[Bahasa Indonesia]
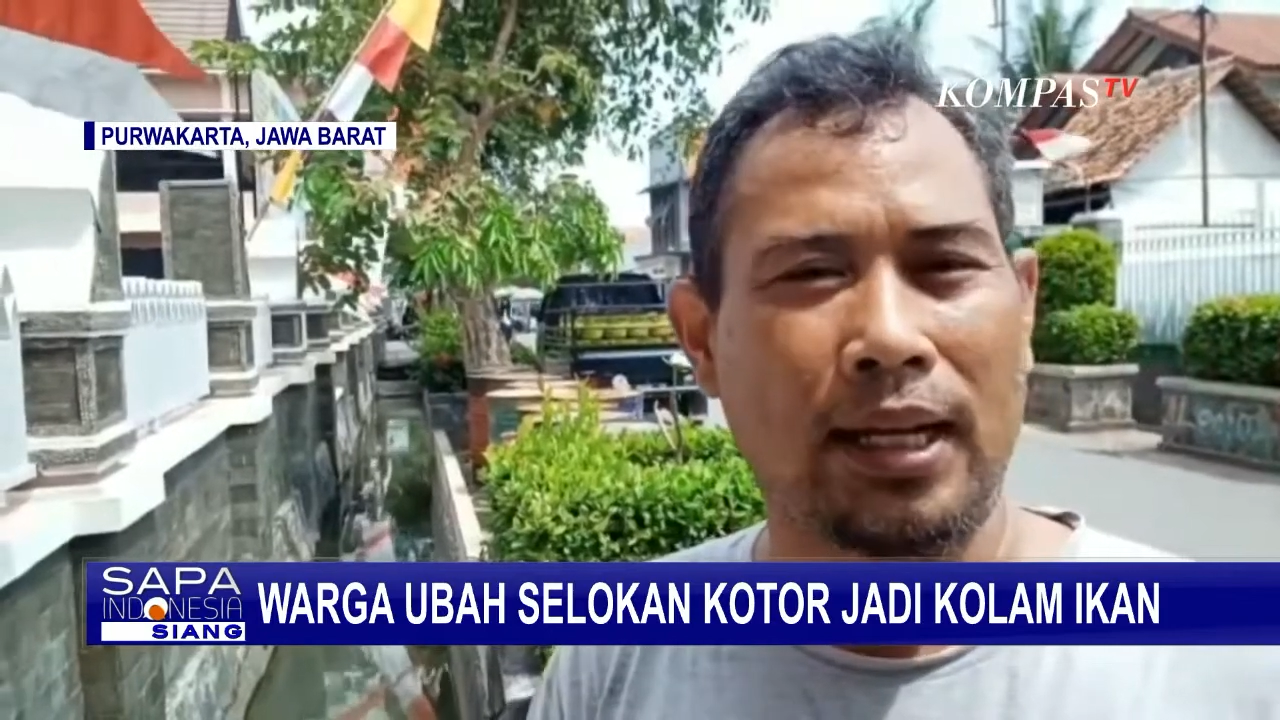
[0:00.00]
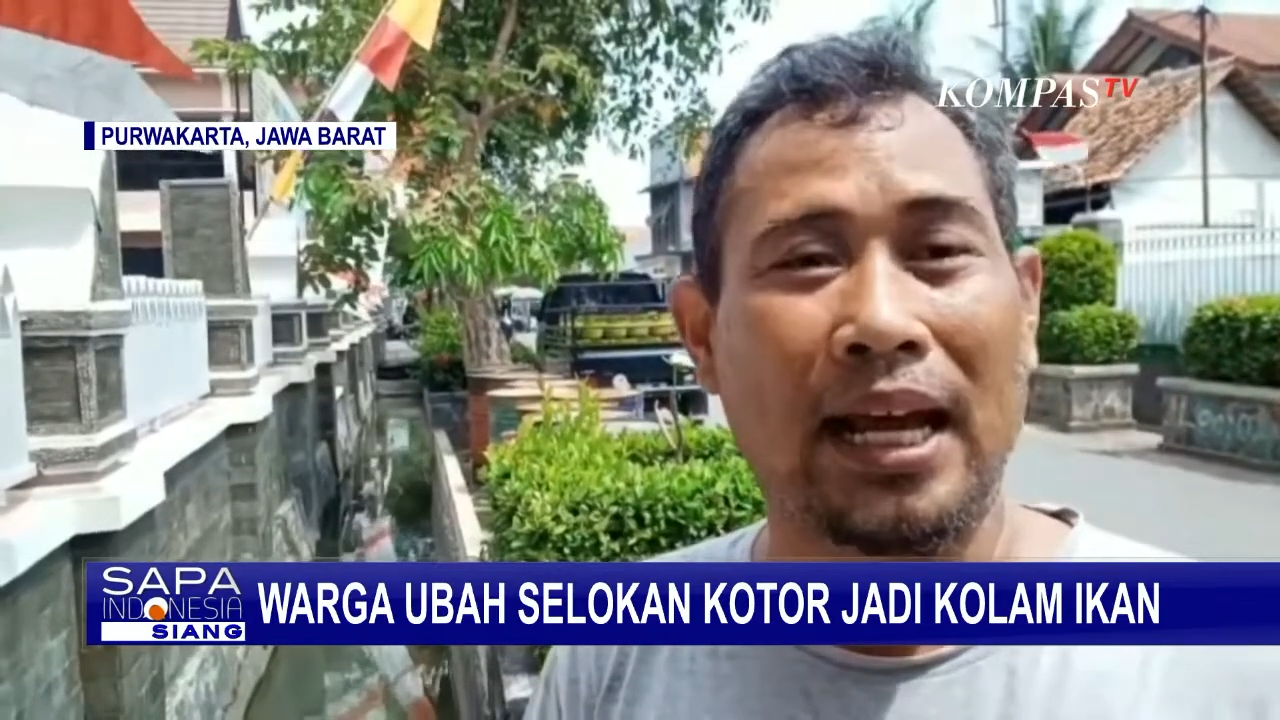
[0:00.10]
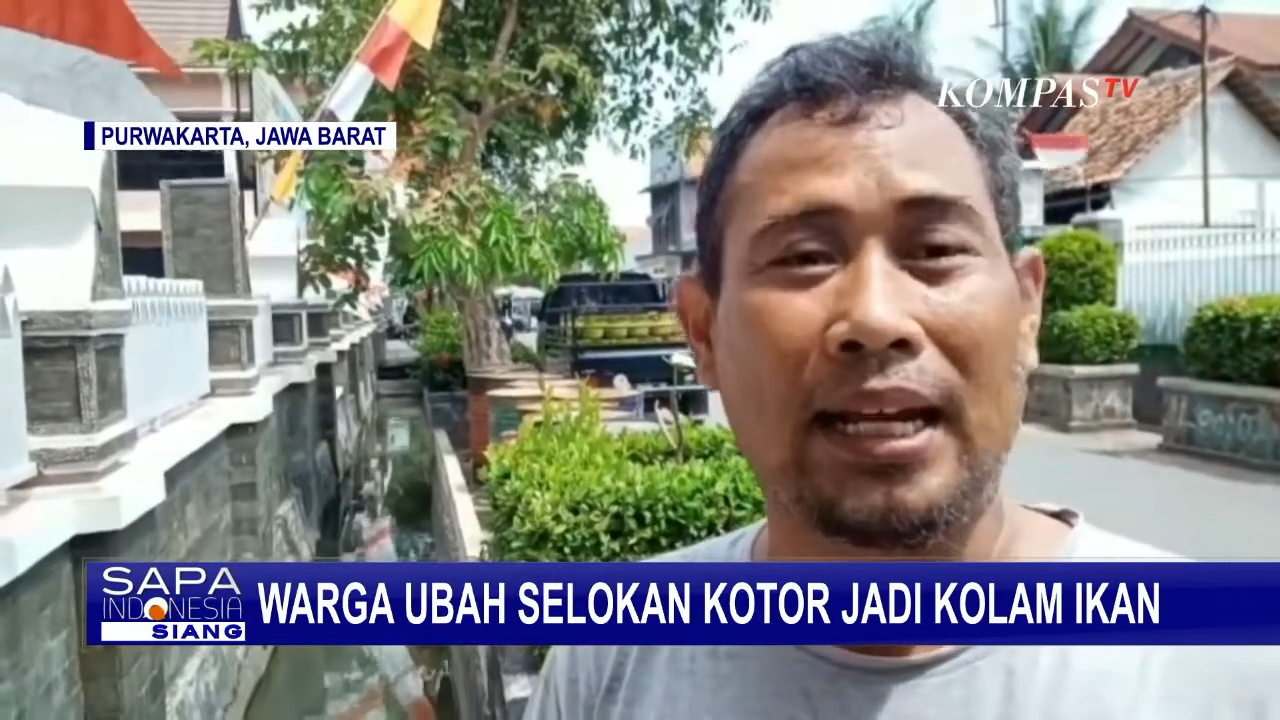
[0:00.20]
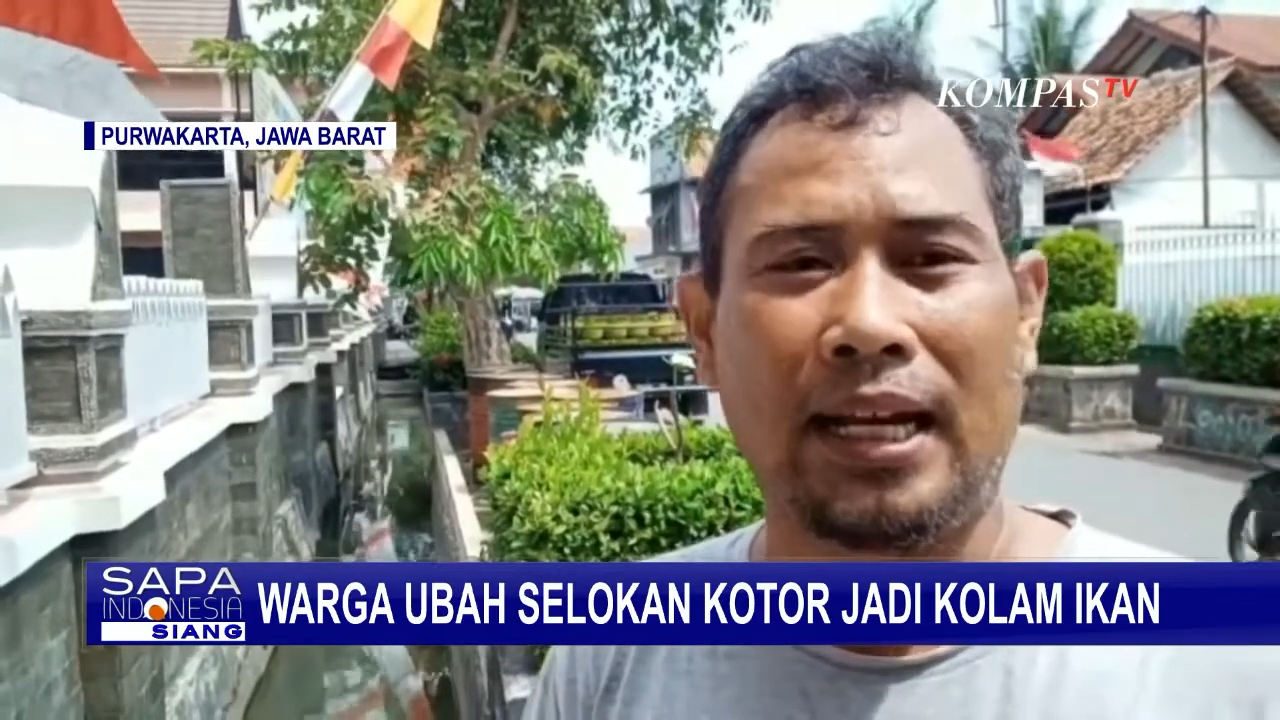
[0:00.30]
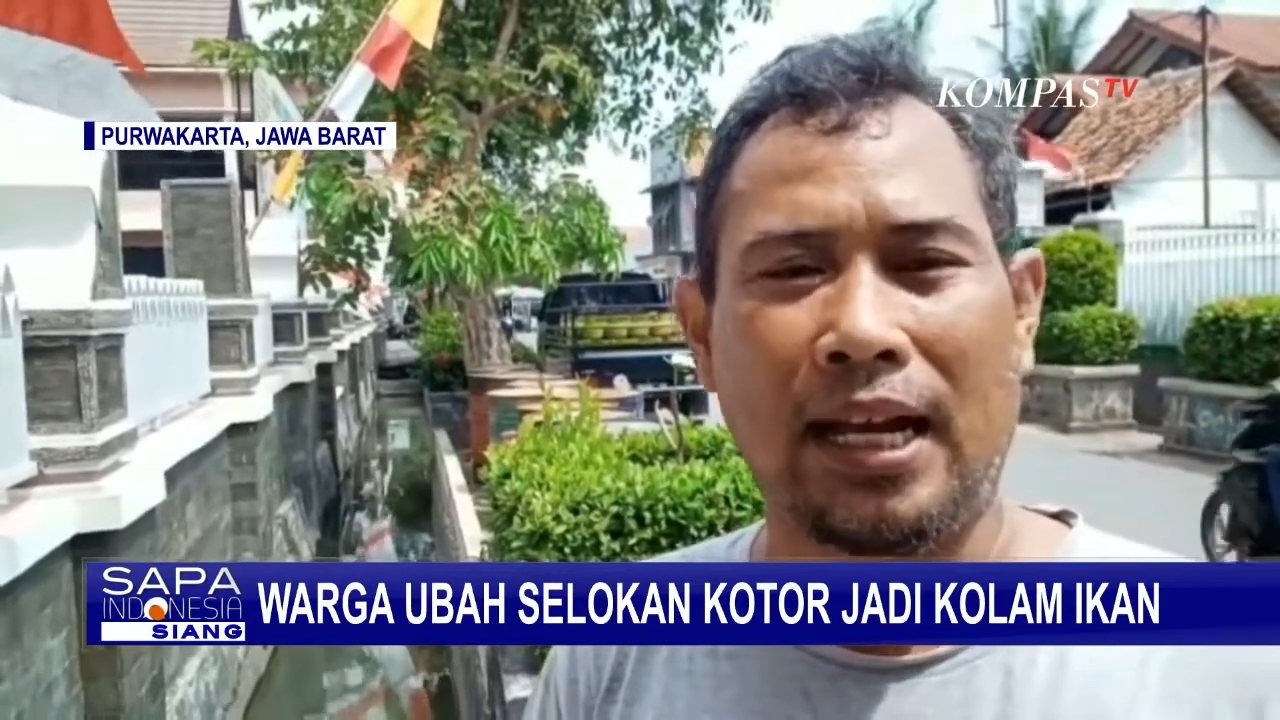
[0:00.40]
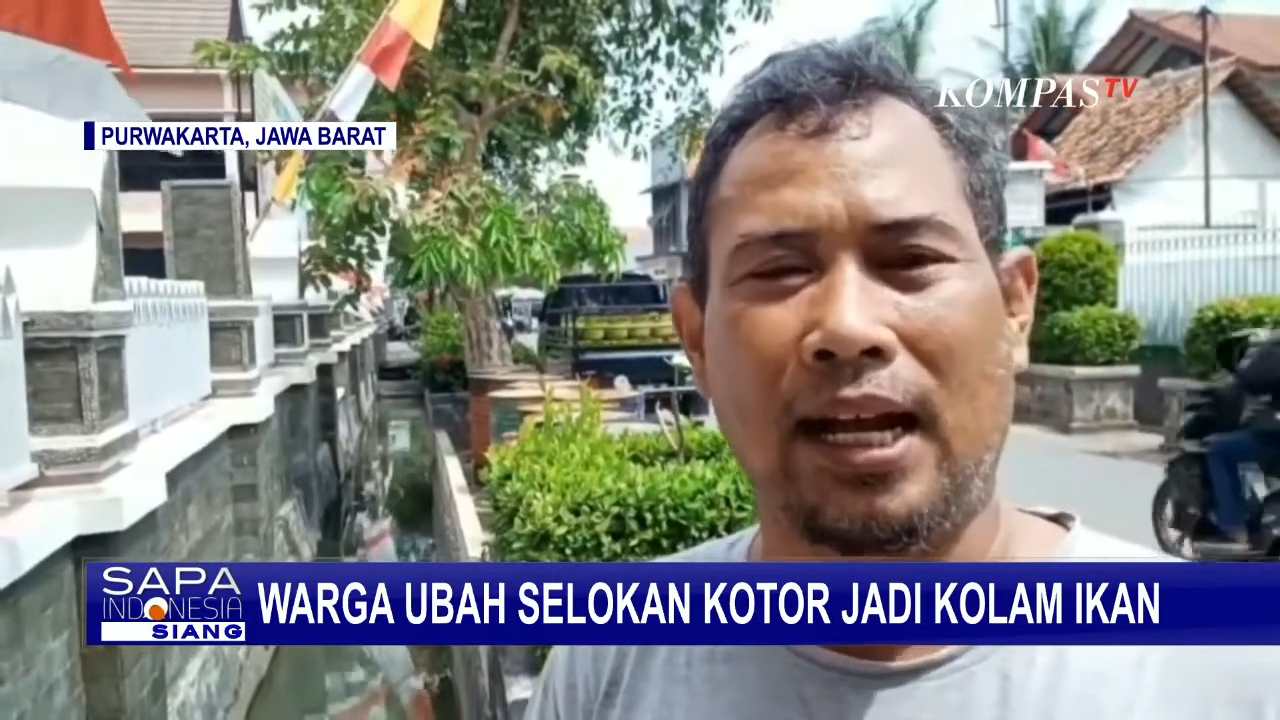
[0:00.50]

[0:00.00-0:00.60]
ikan-ikan